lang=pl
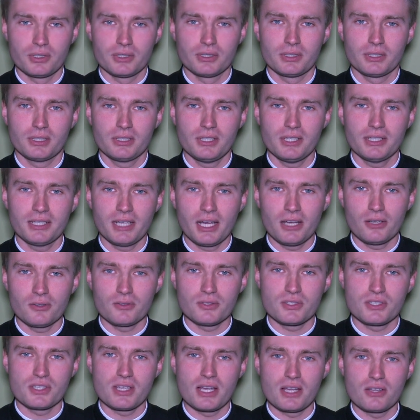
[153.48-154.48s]
E,
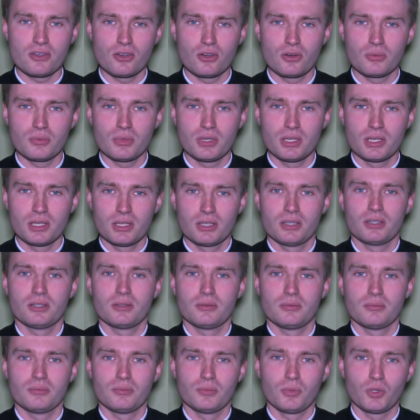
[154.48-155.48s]
klikając na nią
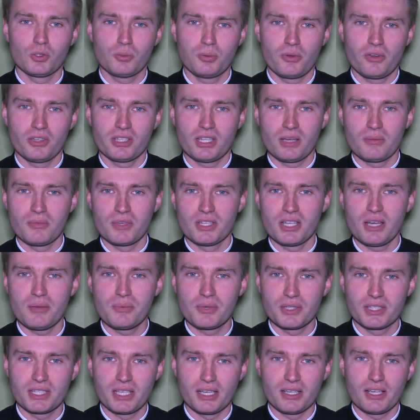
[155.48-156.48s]
odpowiadamy na
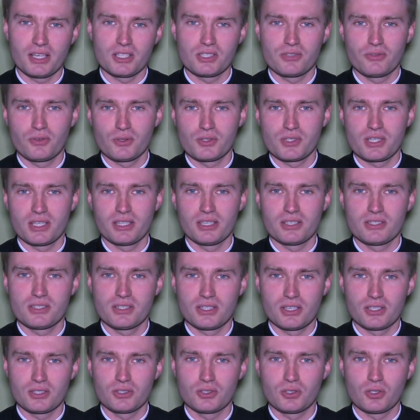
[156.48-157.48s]
pytania związane z
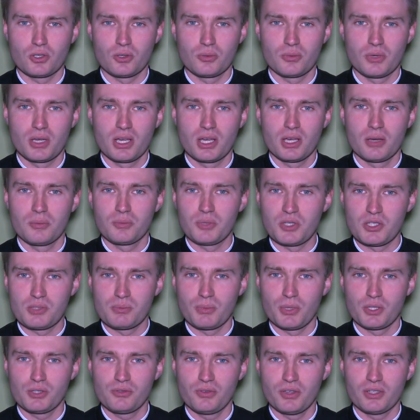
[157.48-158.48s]
treścią
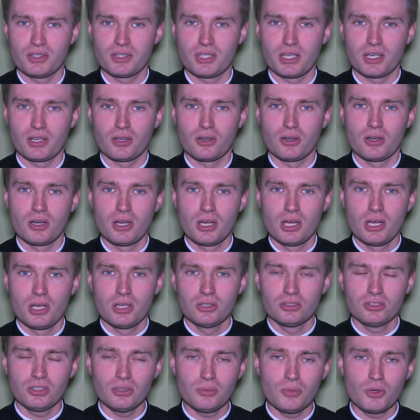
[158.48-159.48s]
Pisma Świętego.
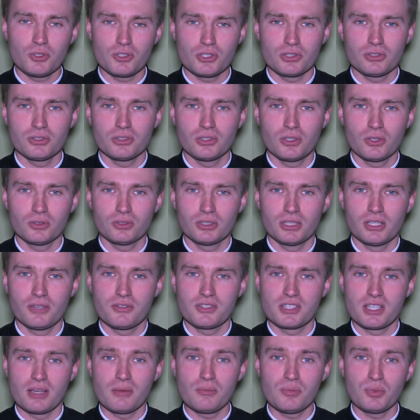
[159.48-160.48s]
To może tylko tyle
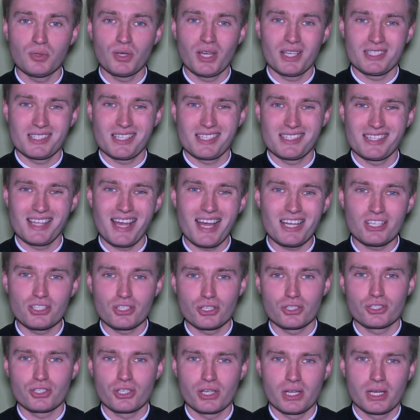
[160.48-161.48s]
wstępu. Ja
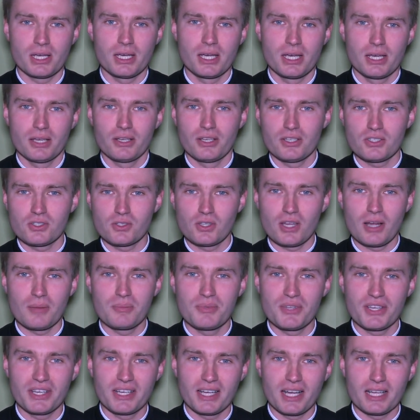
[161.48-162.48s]
zaznaczę, że jest to
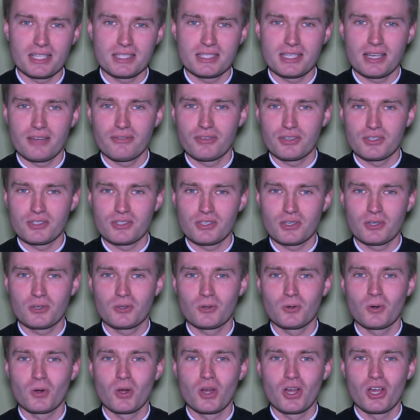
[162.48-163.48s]
aplikacja w
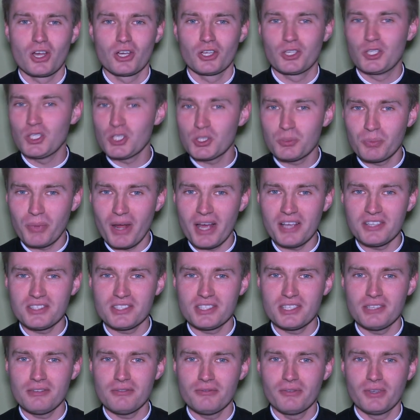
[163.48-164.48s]
języku
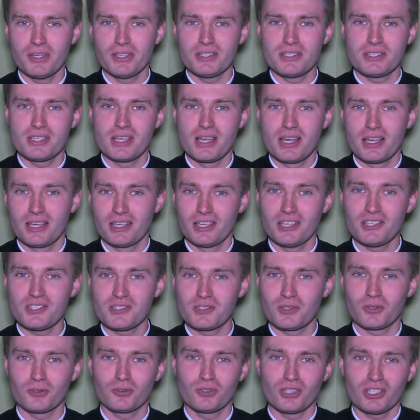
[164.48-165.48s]
hiszpańskim, więc jest
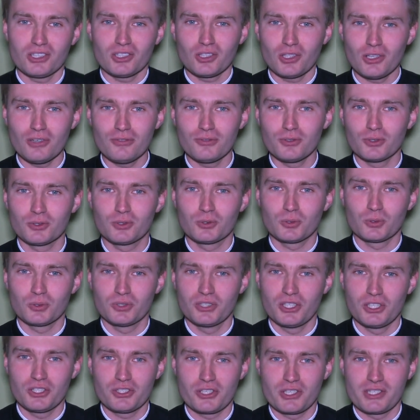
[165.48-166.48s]
to dodatkowo
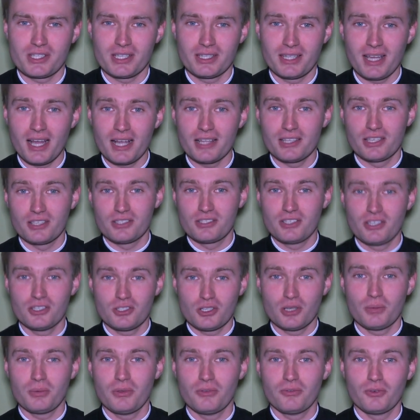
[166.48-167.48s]
trudniejsze zadanie. Z
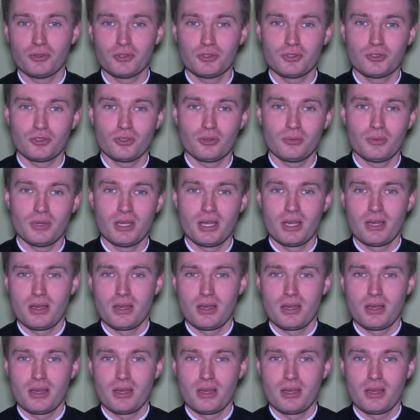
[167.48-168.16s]
niecierpliwością